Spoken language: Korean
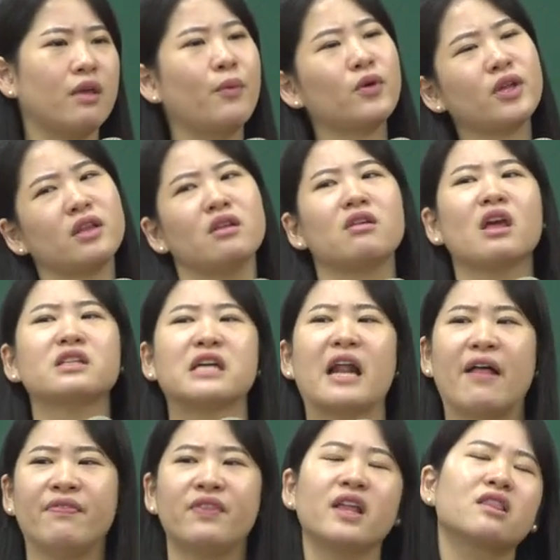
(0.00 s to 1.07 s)
이번엔 이게 잘
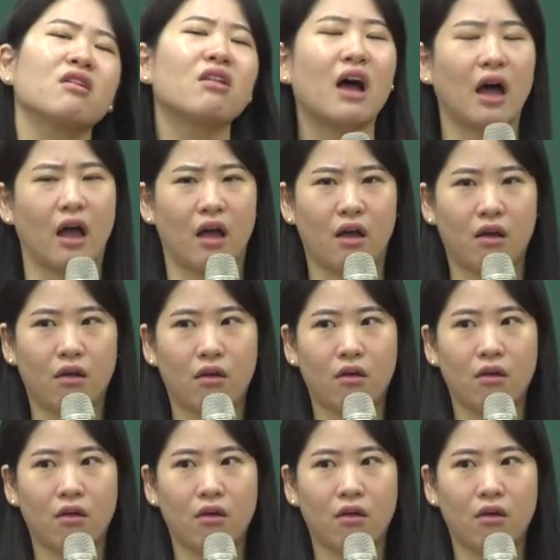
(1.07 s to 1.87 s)
안 됐더라.